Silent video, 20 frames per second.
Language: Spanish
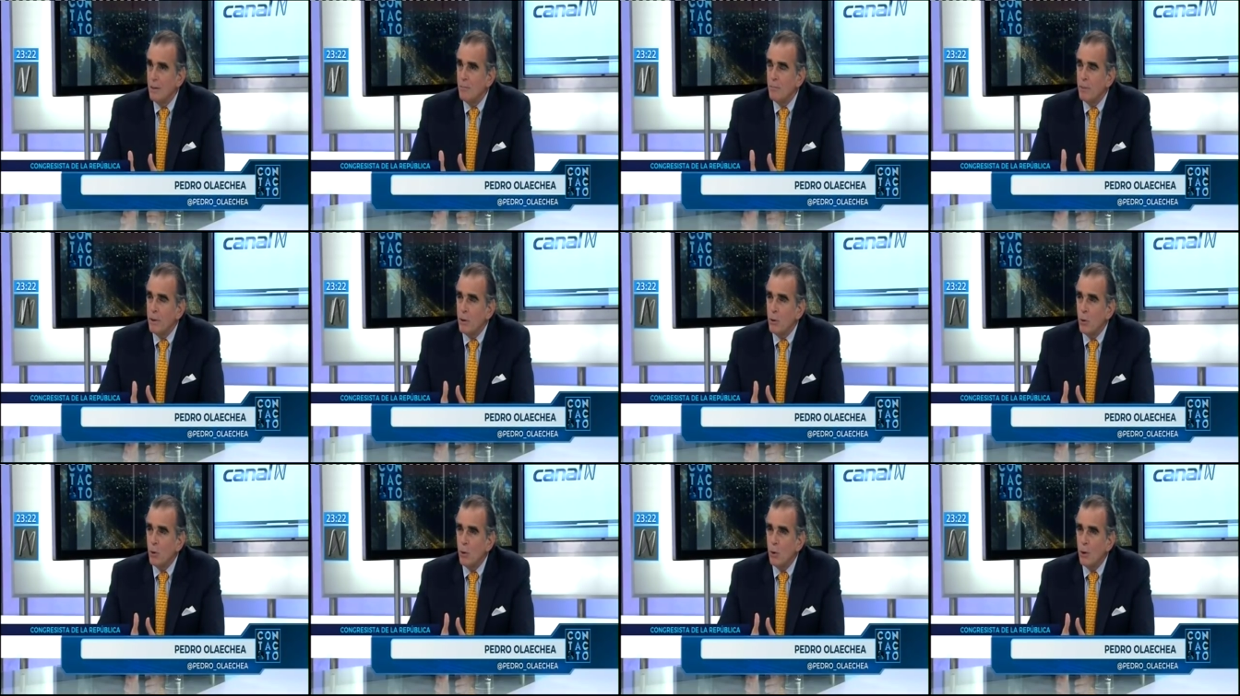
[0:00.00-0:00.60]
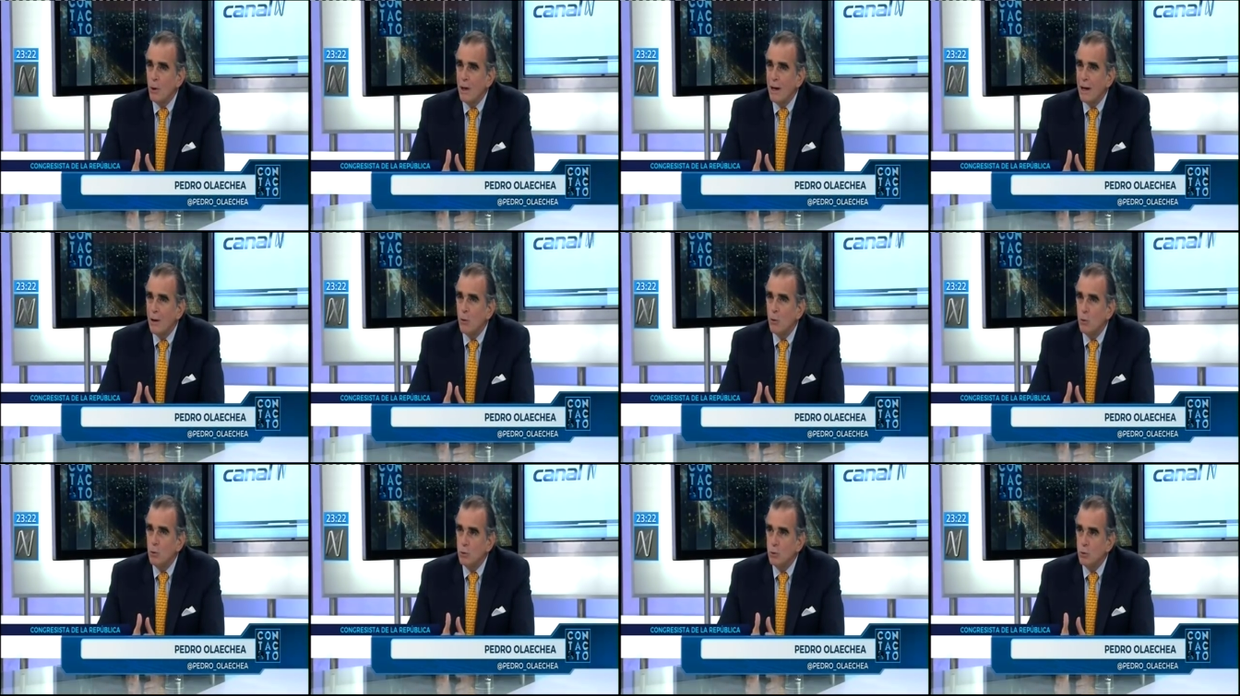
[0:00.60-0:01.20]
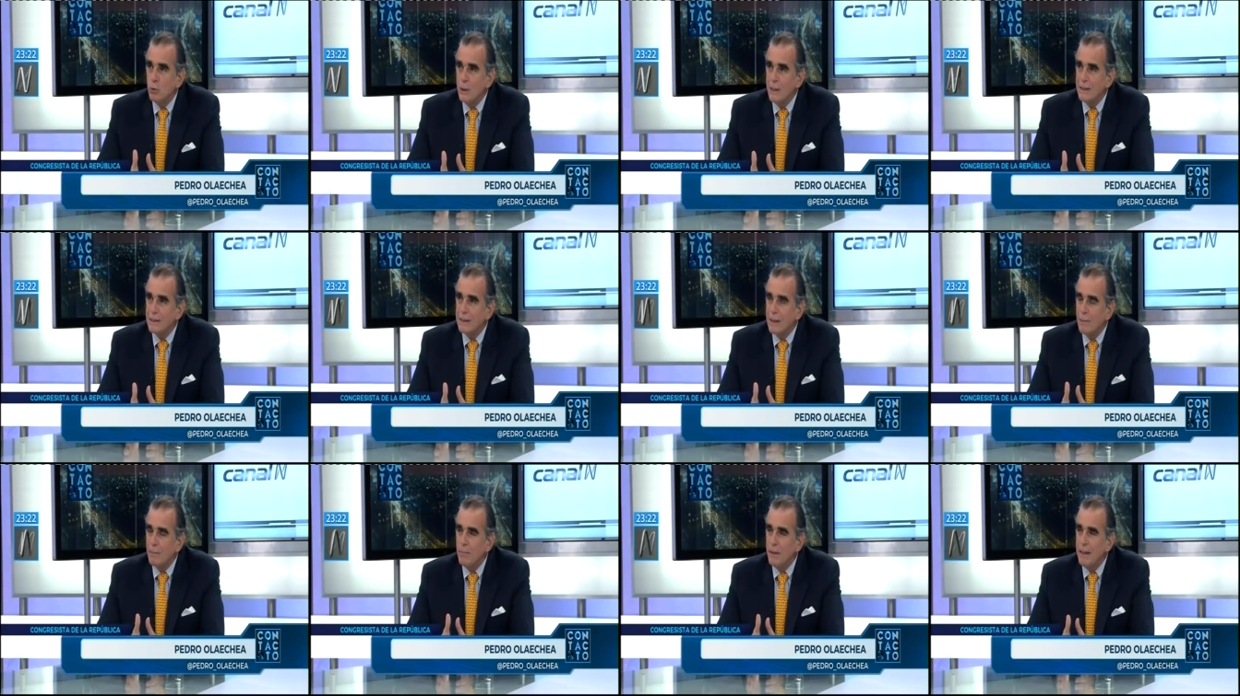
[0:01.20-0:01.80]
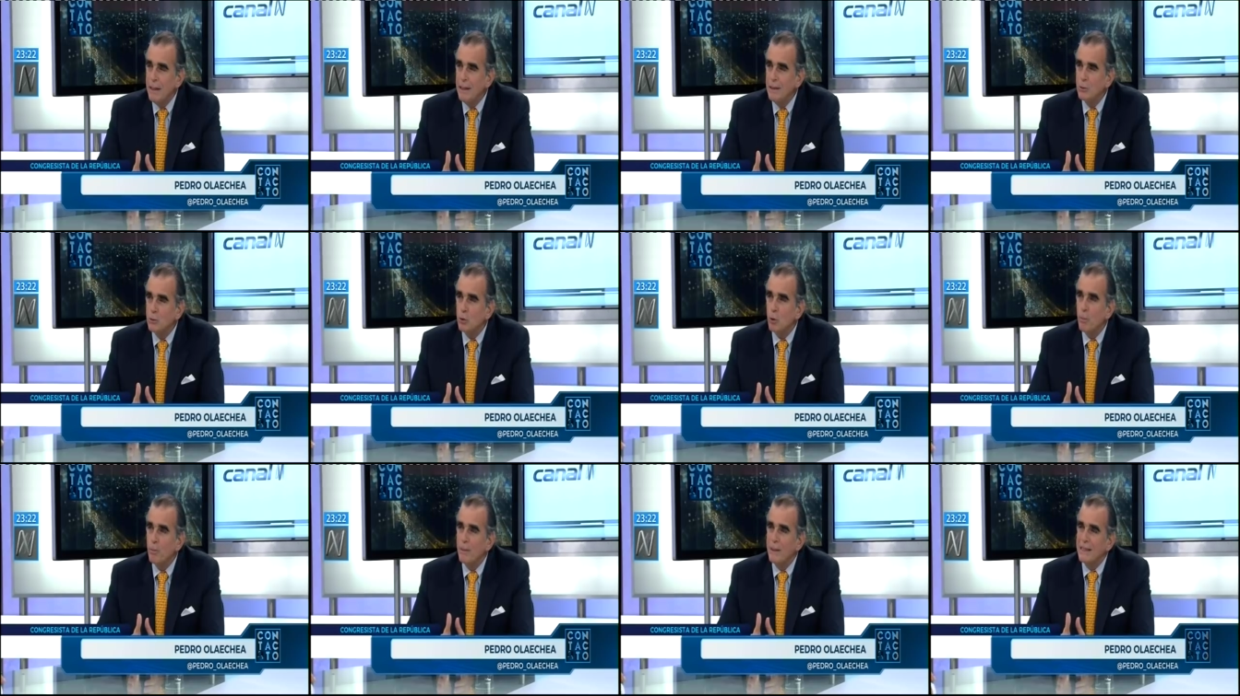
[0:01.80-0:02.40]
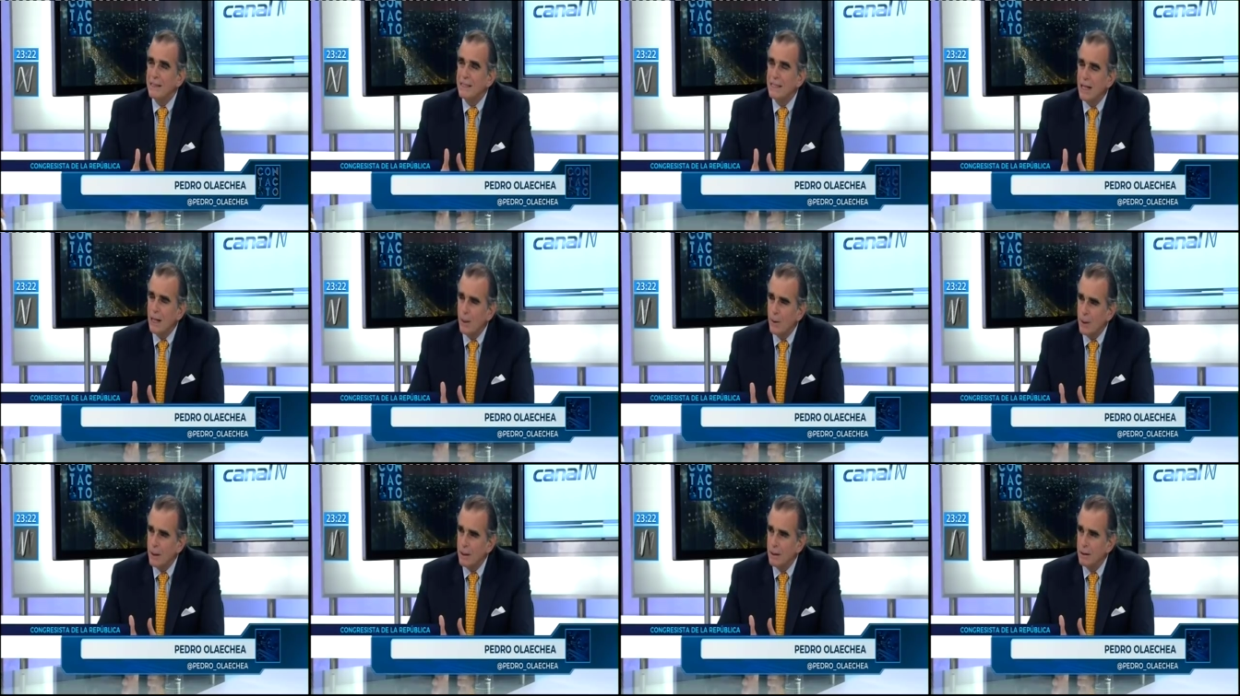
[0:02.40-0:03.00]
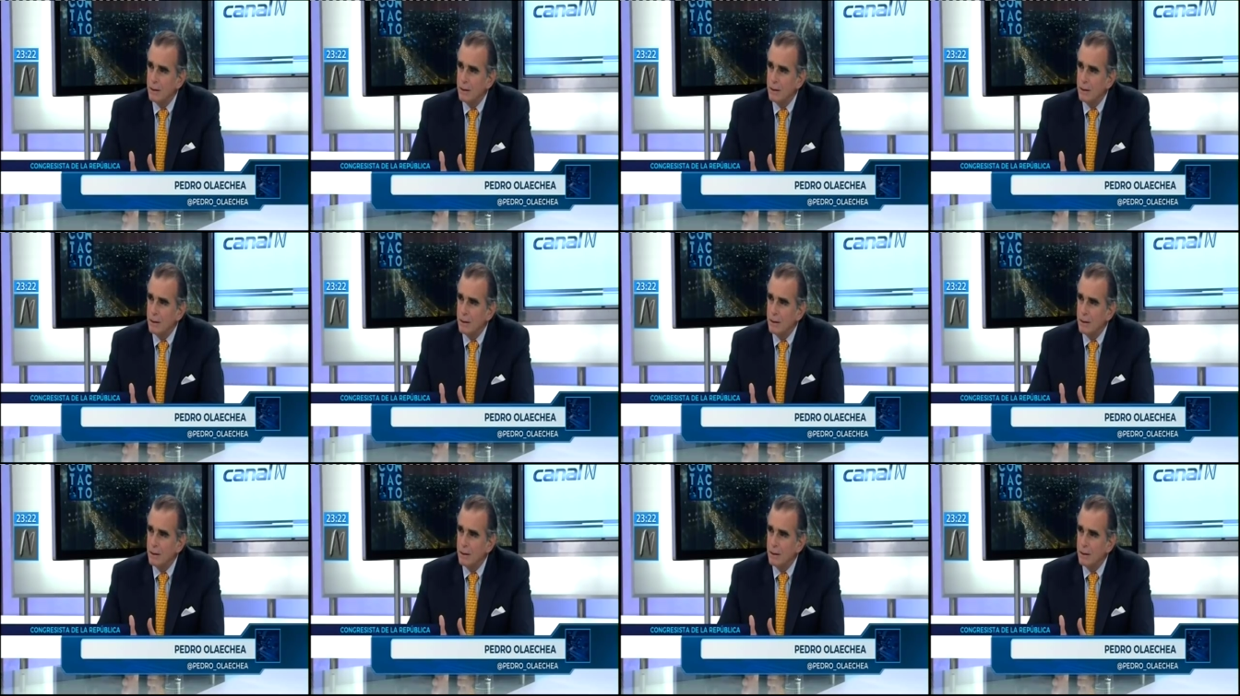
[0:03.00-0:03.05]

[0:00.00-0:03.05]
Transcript: Pero las culturas también sospechaban